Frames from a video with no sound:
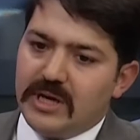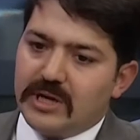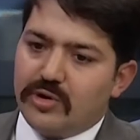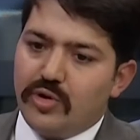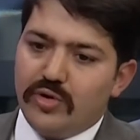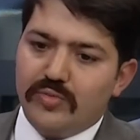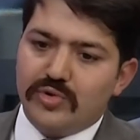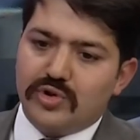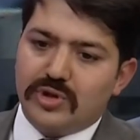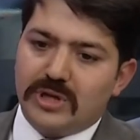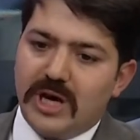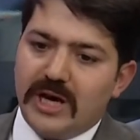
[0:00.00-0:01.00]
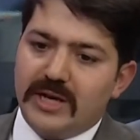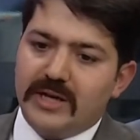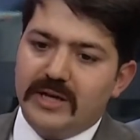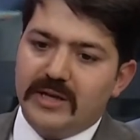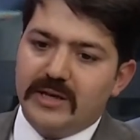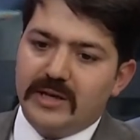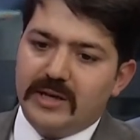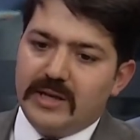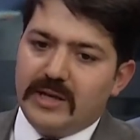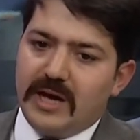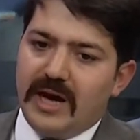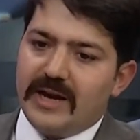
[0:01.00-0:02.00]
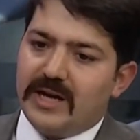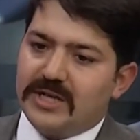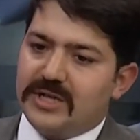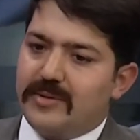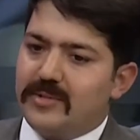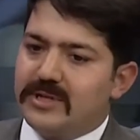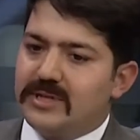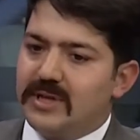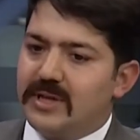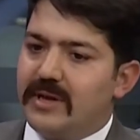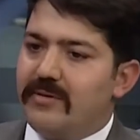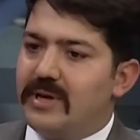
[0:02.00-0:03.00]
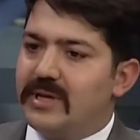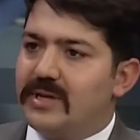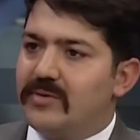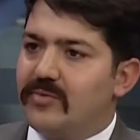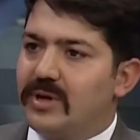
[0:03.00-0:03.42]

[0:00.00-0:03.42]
Köyümüz tarihin her aşamasında devletin,